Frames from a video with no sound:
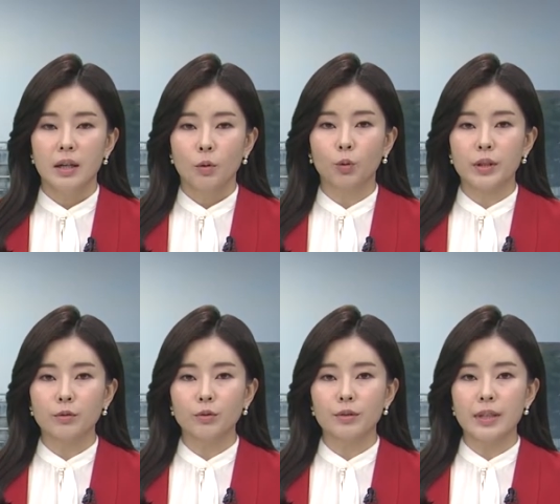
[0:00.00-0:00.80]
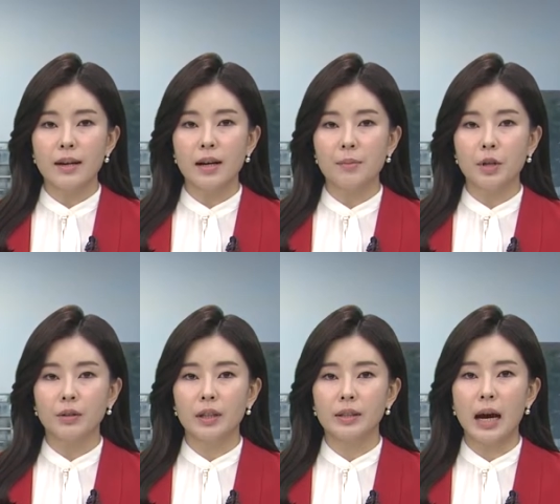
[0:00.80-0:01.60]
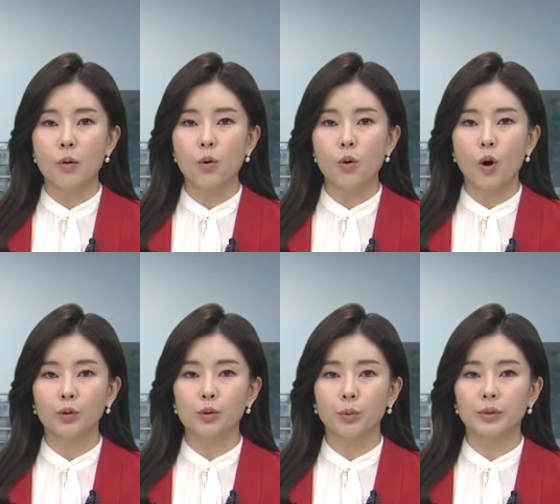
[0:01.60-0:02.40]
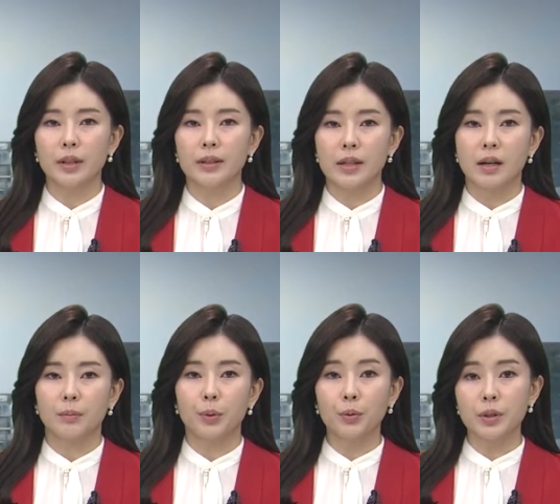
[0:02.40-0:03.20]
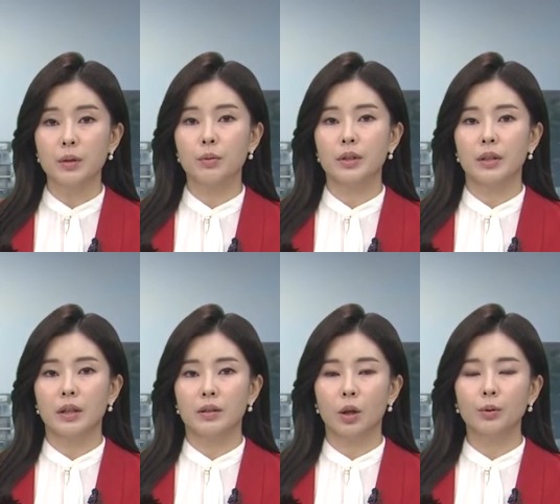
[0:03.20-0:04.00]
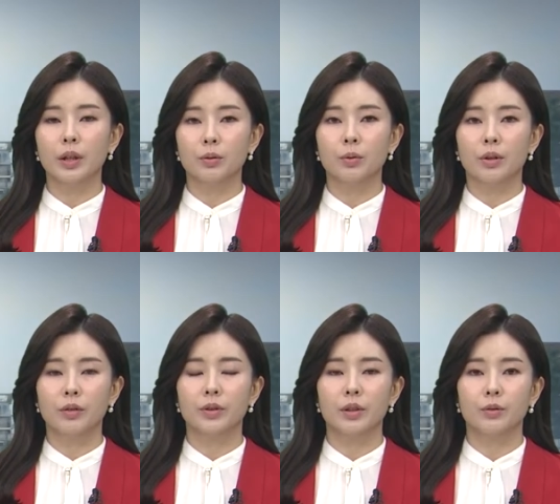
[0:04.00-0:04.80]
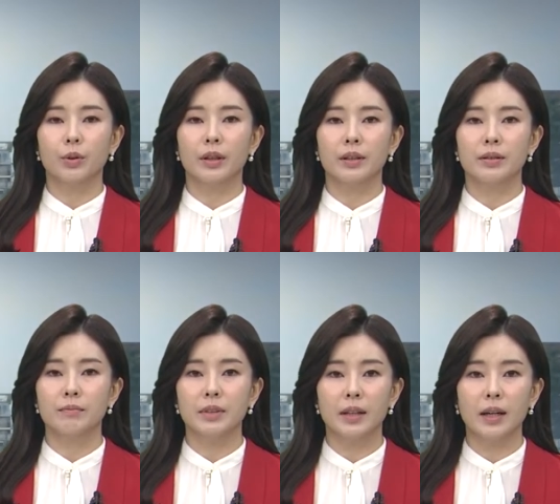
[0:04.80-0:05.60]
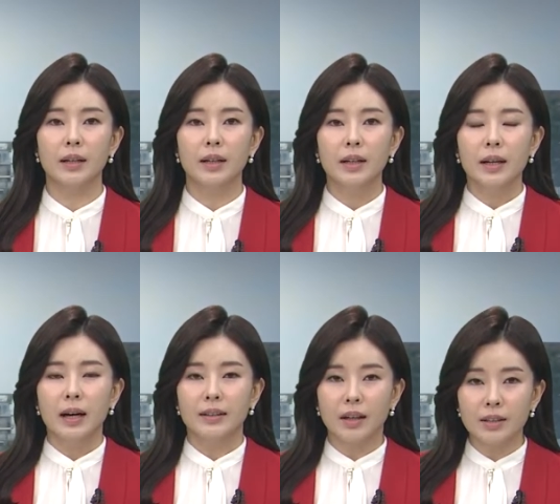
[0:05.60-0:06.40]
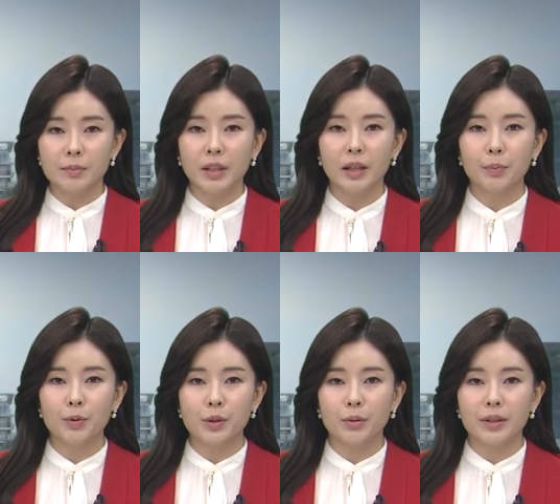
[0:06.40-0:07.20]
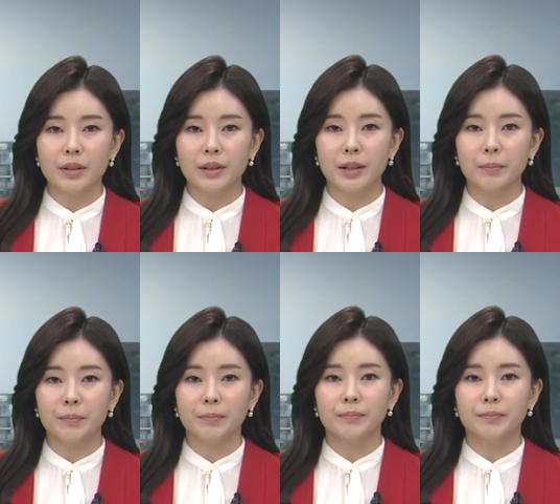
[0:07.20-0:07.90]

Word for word: 고창군 상하면의 장호 어촌계장 표재욱 씨가 전화로 연결돼 있습니다. 안녕하십니까 표재욱 계장님.